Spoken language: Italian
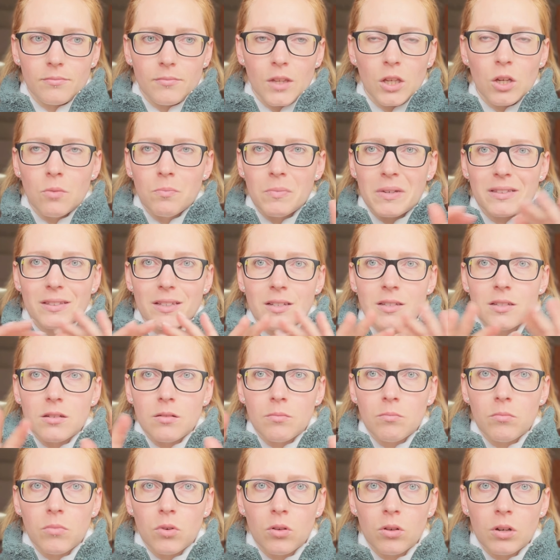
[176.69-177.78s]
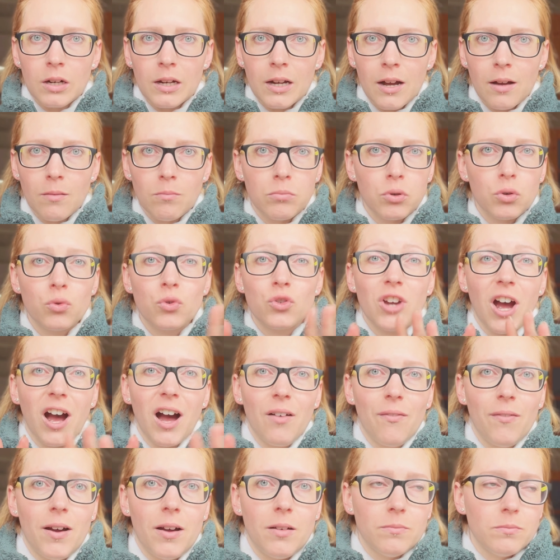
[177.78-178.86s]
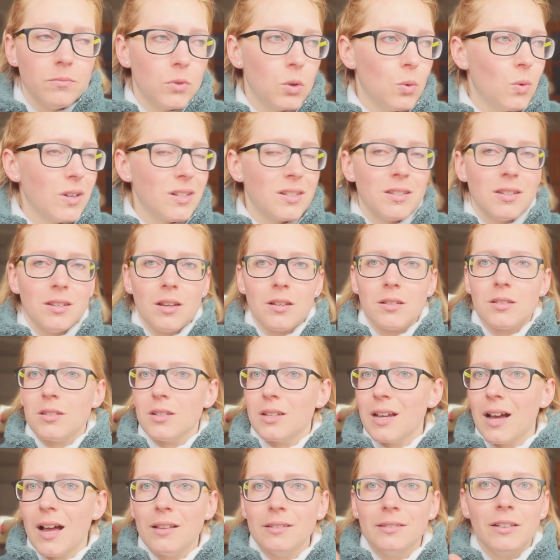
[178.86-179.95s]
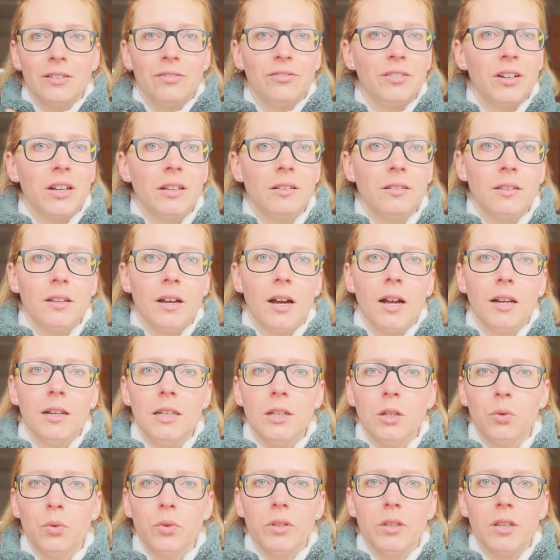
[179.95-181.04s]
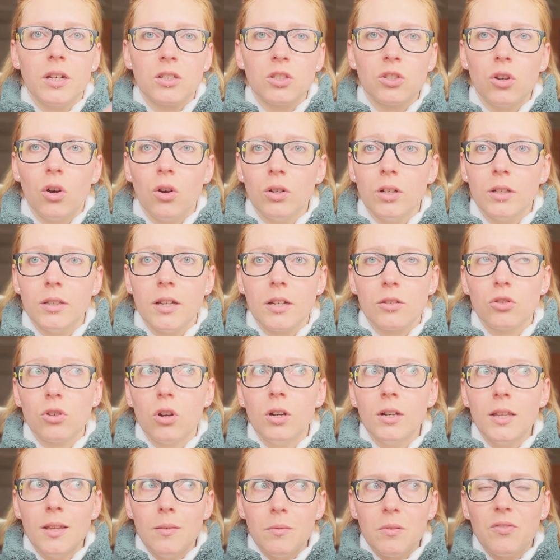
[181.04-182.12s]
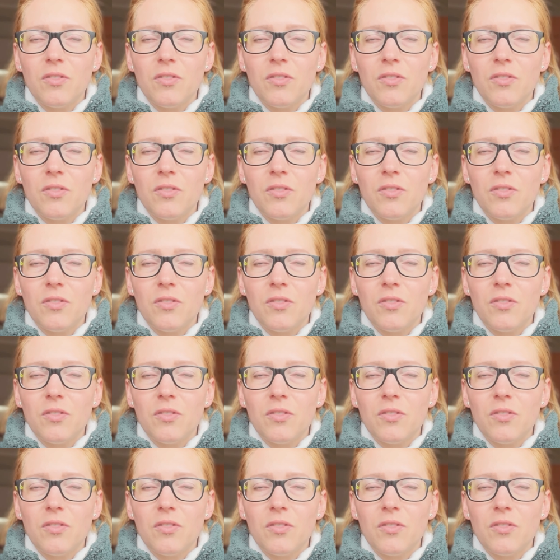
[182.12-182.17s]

io mettessi in bocca bruciava, qualsiasi calda, fredda, liquida, solida, solida mi